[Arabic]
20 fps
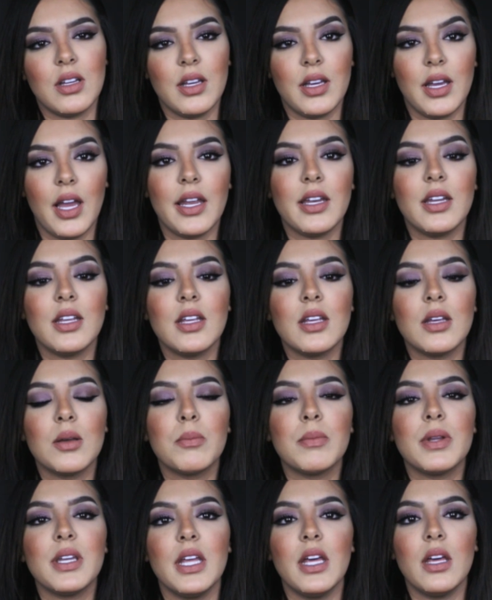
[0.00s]
يعني
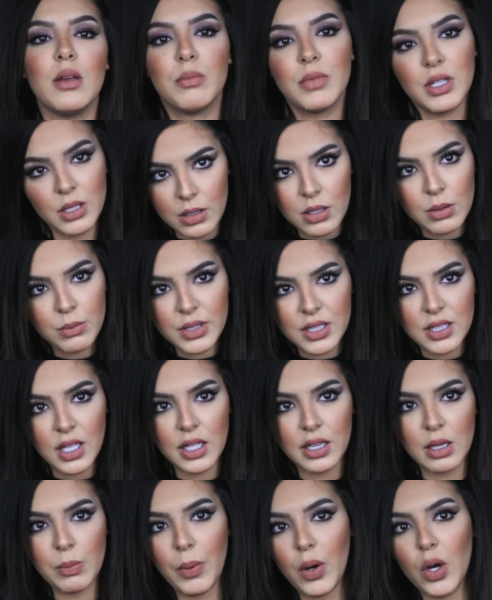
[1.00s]
مني ملي ملي
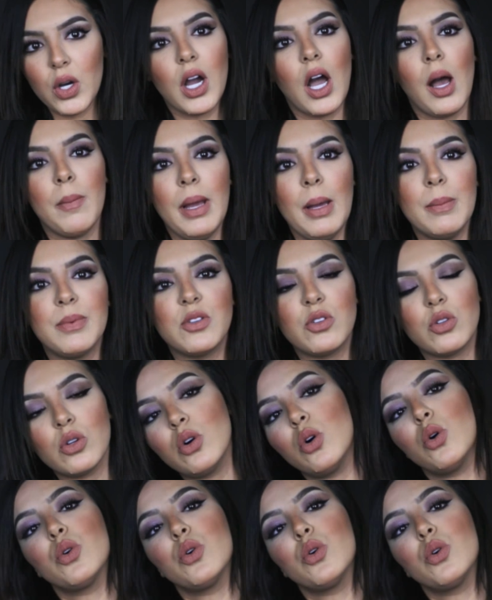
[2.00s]
دخلت البروغرام حبستو